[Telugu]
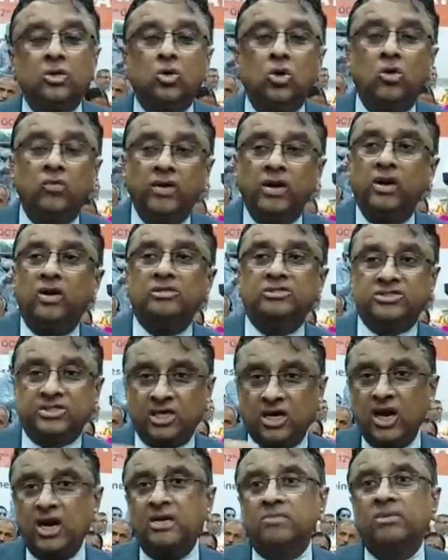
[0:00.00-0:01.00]
కోవిడ్లో
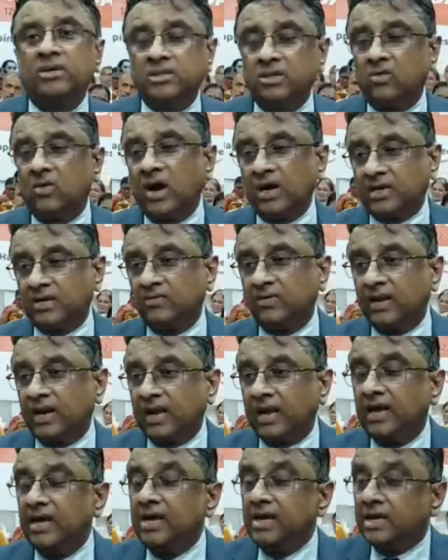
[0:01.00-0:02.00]
స్టీరాయిడ్ మందులు వాడటం
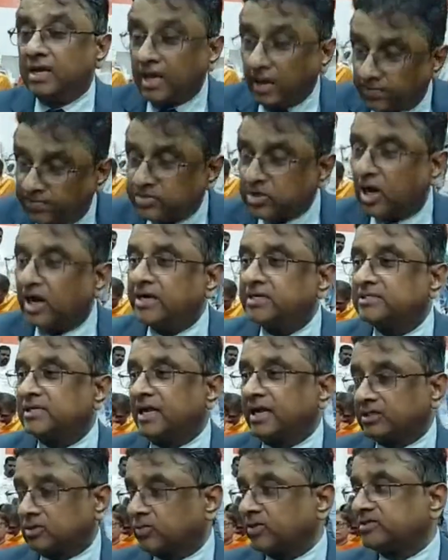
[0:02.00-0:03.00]
వల్ల హిప్
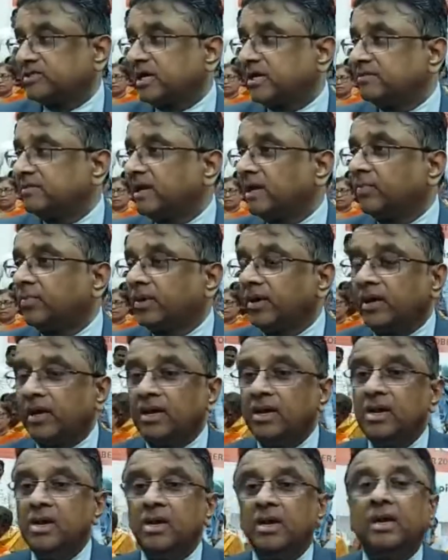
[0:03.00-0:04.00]
జాయింట్స్కి రక్త ప్రసారం తగ్గిపోయి
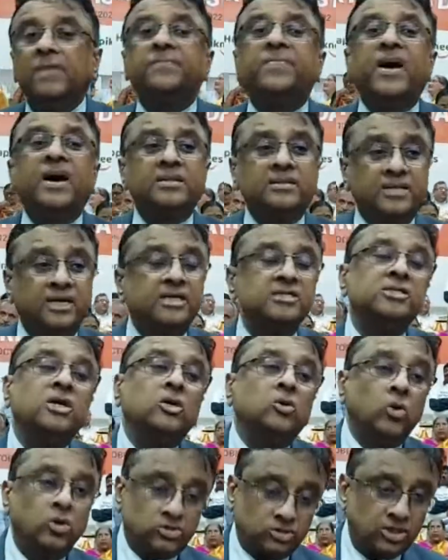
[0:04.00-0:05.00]
హిప్ ఆర్థరైటిస్
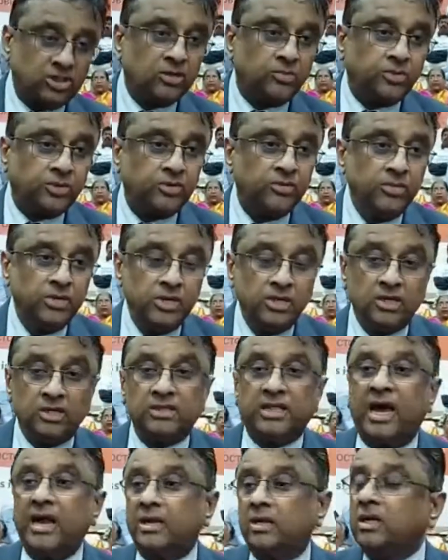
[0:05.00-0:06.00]
ఎక్కువ వస్తుంది ఇప్పుడు
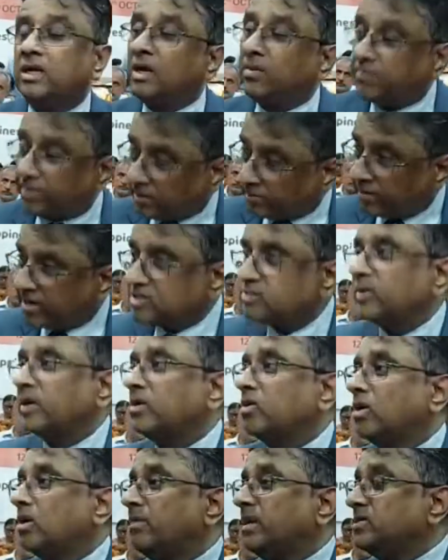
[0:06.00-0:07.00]
దానికి హిప్
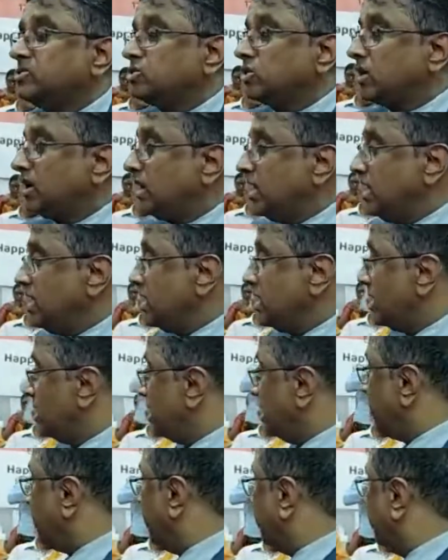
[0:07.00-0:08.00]
రిప్లేస్మెంట్లు కూడా మంచి ఉన్నాయి హిప్